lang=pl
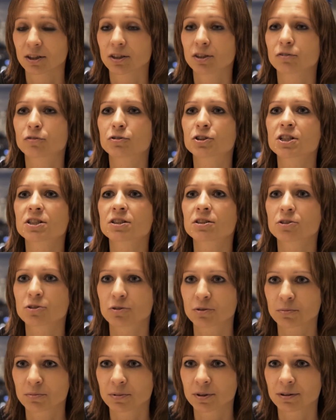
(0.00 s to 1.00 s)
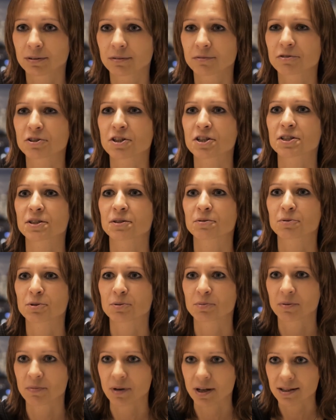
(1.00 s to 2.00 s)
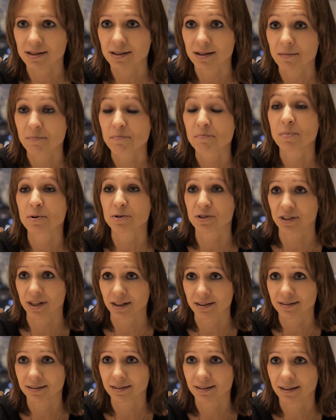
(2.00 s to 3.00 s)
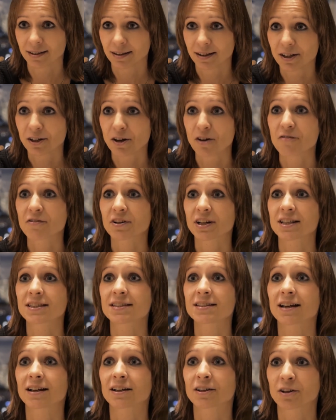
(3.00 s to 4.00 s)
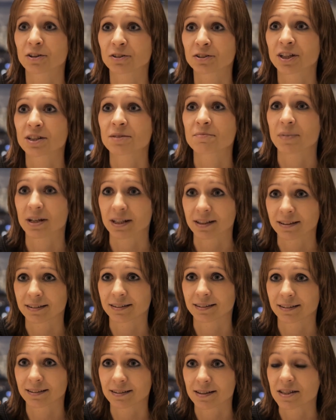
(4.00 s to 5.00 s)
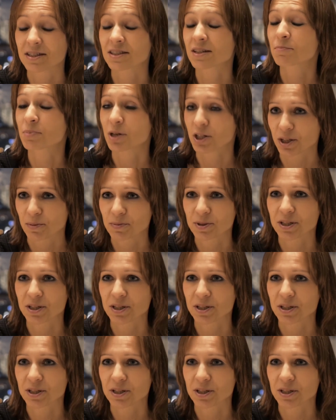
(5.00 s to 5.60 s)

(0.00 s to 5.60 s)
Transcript: 27-28 marca, Poznań. Konferencja Golden Marketing. Zapraszam